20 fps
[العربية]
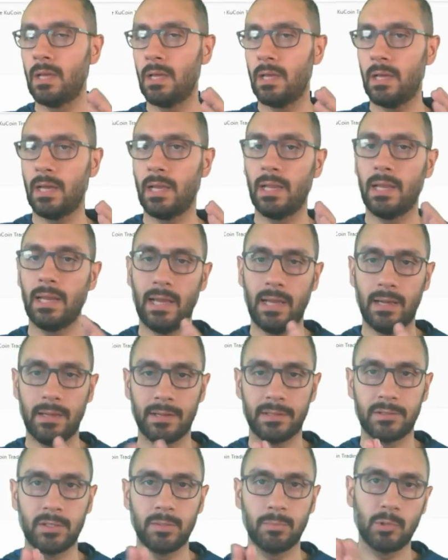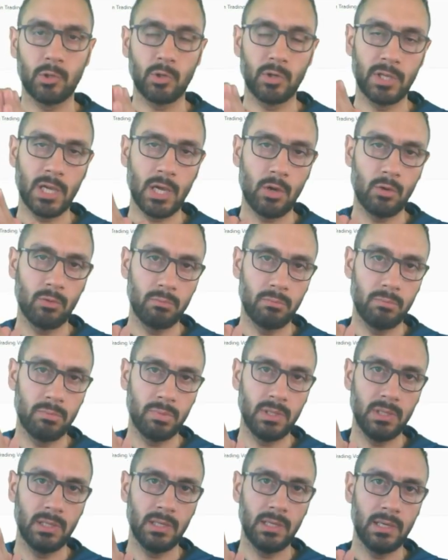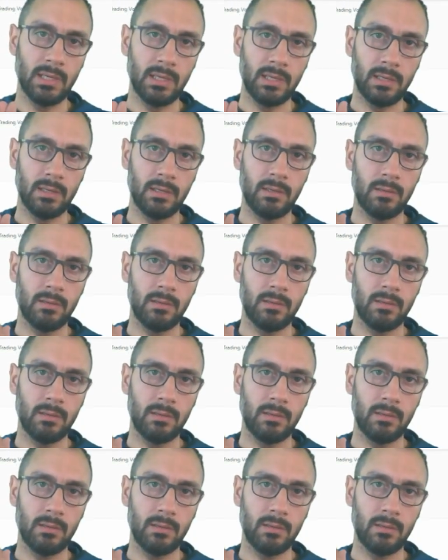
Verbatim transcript: هلا رح ارتب لكم اياهم بال